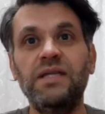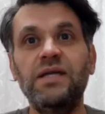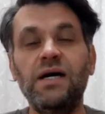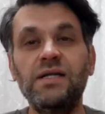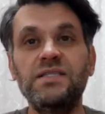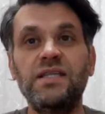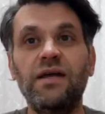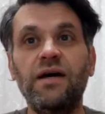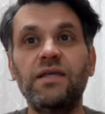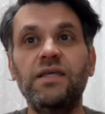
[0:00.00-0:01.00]
medaris
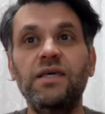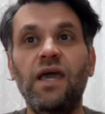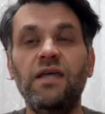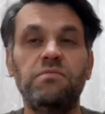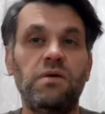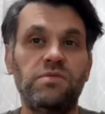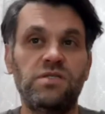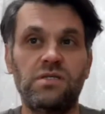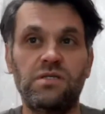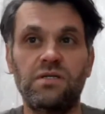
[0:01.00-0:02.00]
terakki
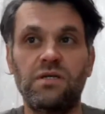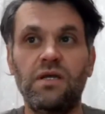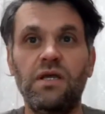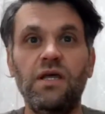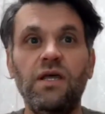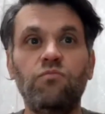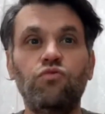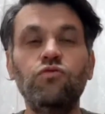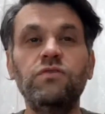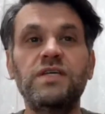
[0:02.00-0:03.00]
etmemiştir.
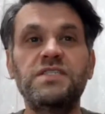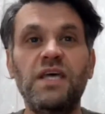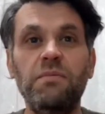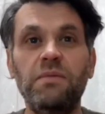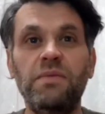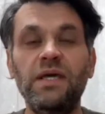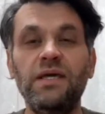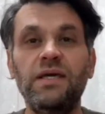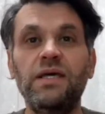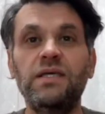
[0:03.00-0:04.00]
Bunun da
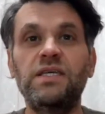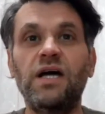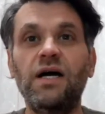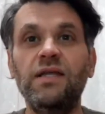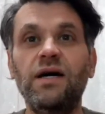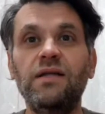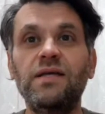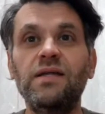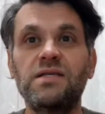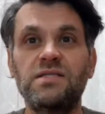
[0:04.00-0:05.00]
sebebi
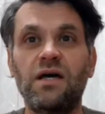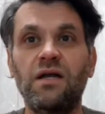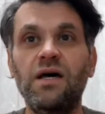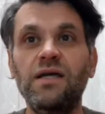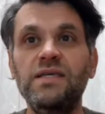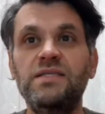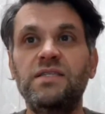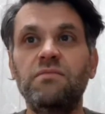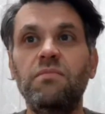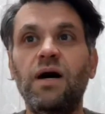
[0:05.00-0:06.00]
kainata nazarla
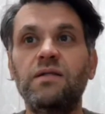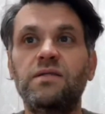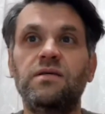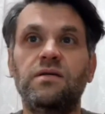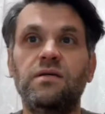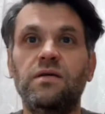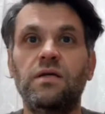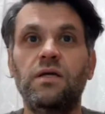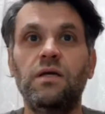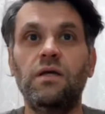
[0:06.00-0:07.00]
istimbatı
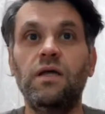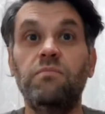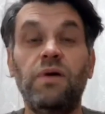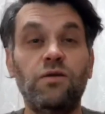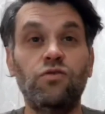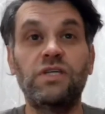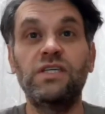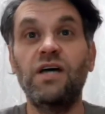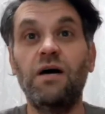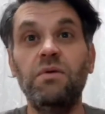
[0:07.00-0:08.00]
e, pardon
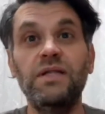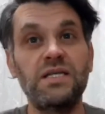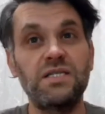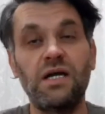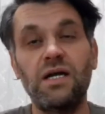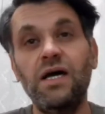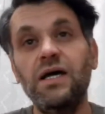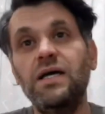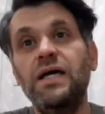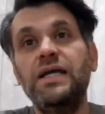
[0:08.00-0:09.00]
kitaba
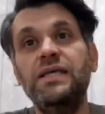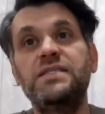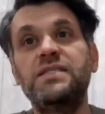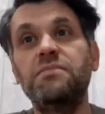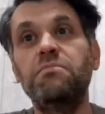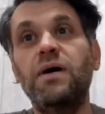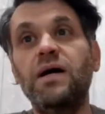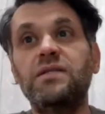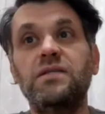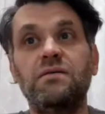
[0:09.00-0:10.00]
nazarla
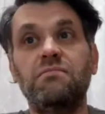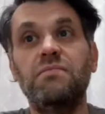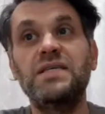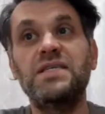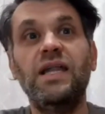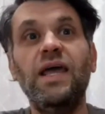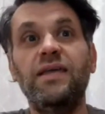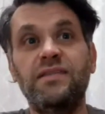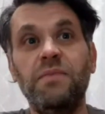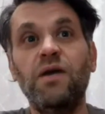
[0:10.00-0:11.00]
istimbatı mesele
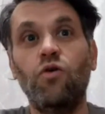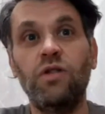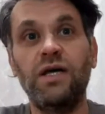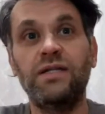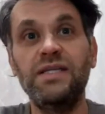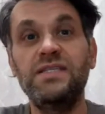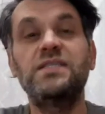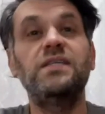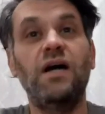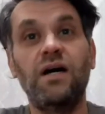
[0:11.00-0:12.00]
etmek olan
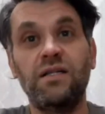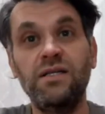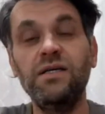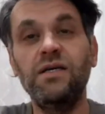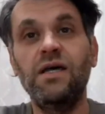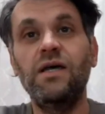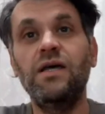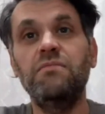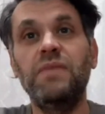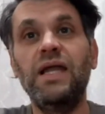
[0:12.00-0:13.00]
istidadı
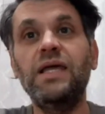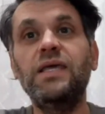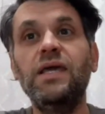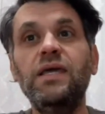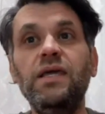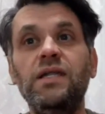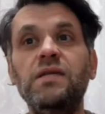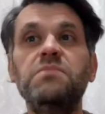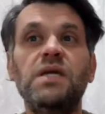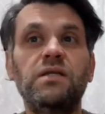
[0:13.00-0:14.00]
melekeyi
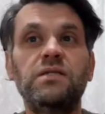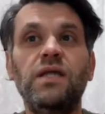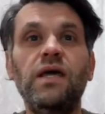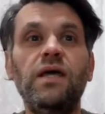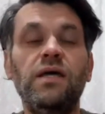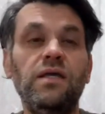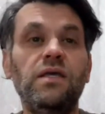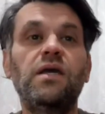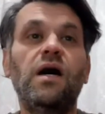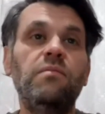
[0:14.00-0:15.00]
ilim yerinde
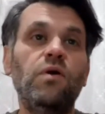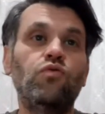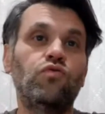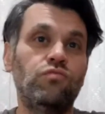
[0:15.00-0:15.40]
ikame